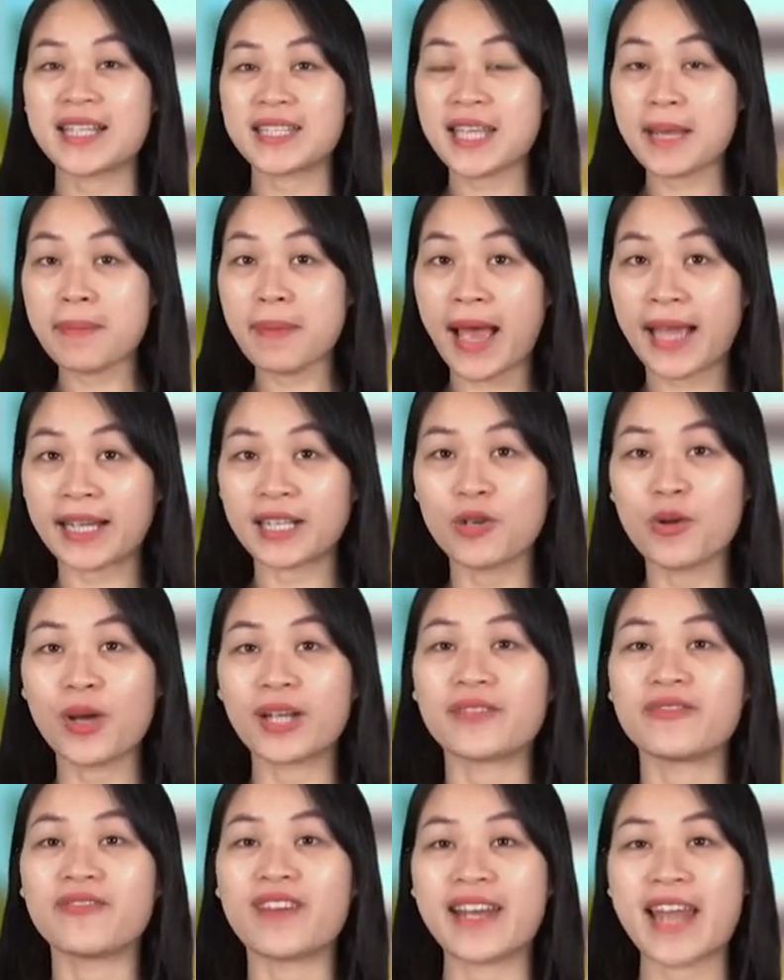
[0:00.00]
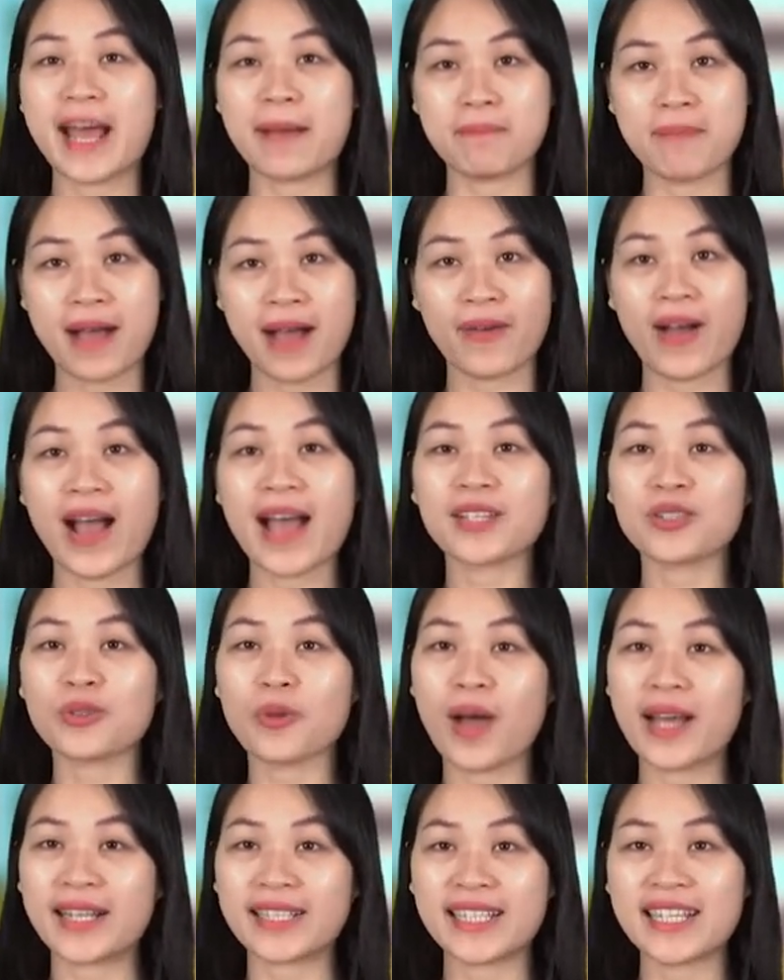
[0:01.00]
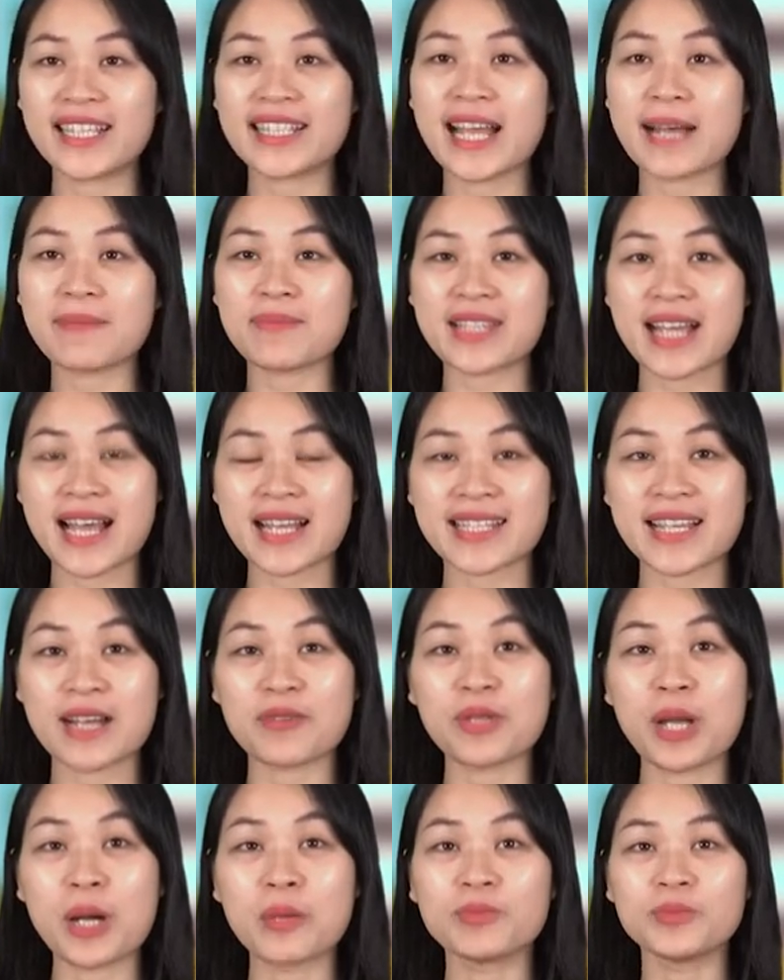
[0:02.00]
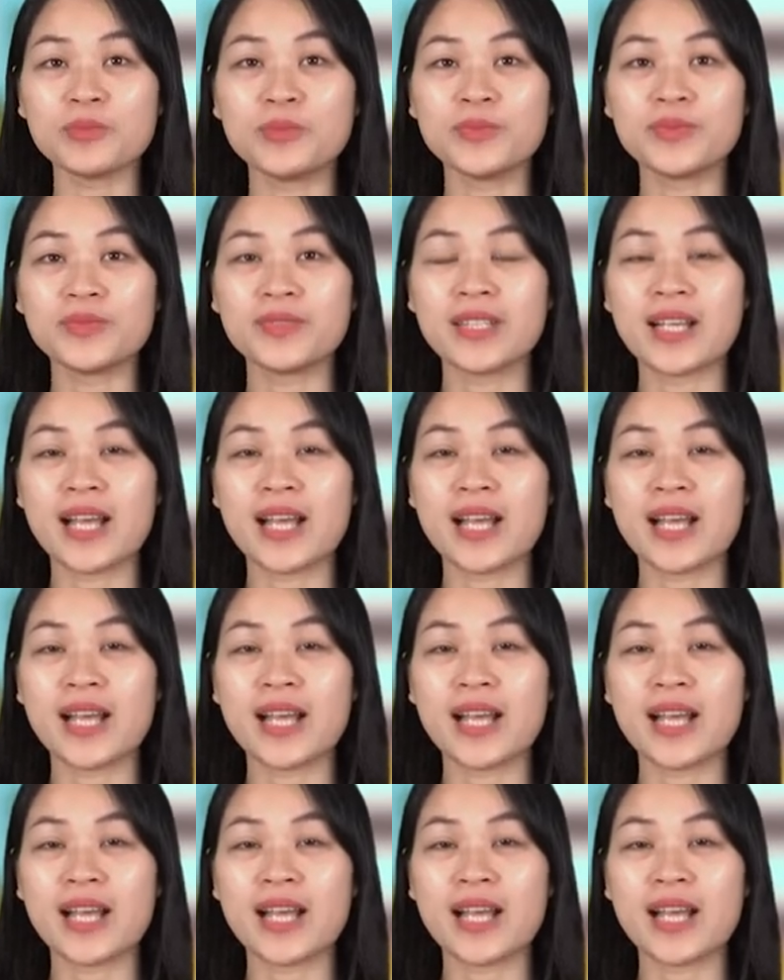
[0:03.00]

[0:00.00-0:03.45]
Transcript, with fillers: chấp hành luật và đảm bảo an toàn khi tham gia giao thông,